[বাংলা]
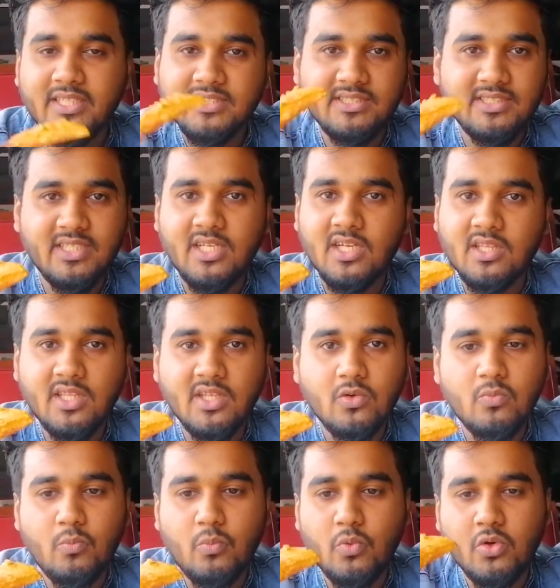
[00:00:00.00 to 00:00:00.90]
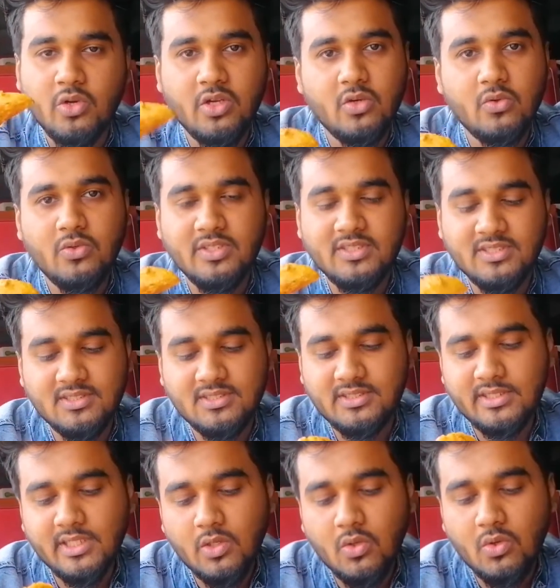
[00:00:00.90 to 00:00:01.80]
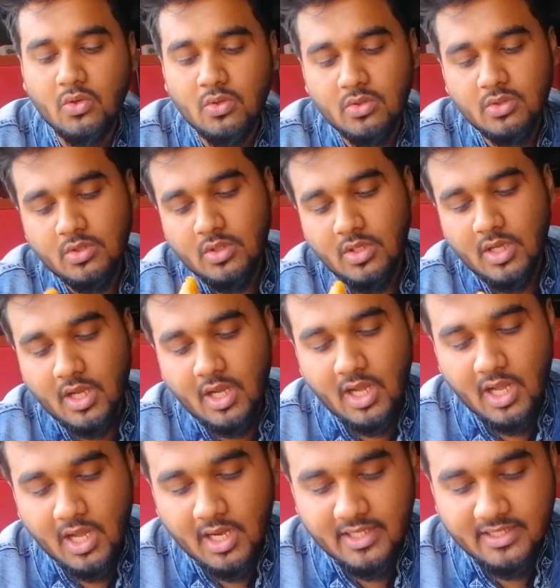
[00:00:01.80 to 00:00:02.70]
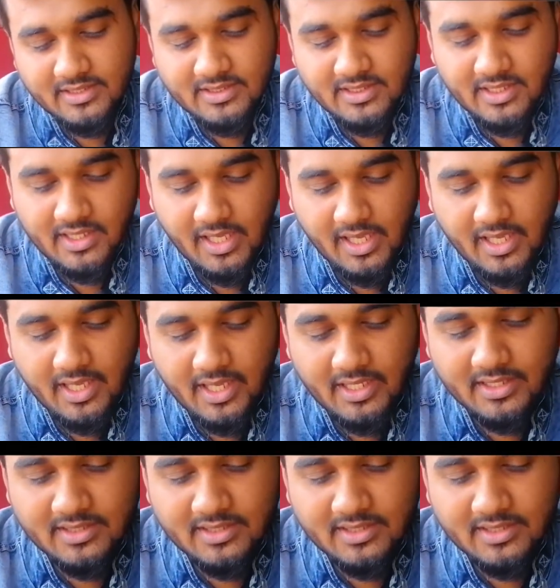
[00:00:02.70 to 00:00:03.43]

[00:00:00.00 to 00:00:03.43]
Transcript: সেটাতেও পটেটো ওয়েজেস ছিল আর এই যে এইখানে